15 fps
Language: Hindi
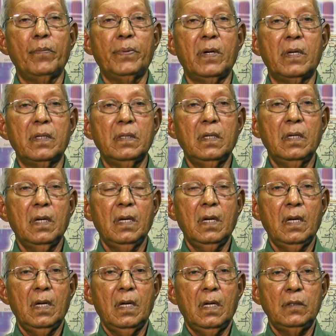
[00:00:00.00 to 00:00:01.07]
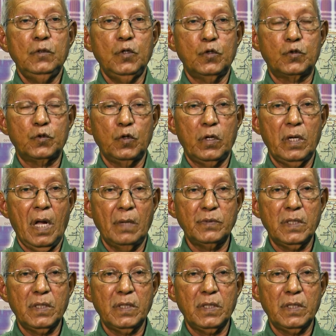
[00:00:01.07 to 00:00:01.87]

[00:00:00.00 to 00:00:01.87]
पर जो se से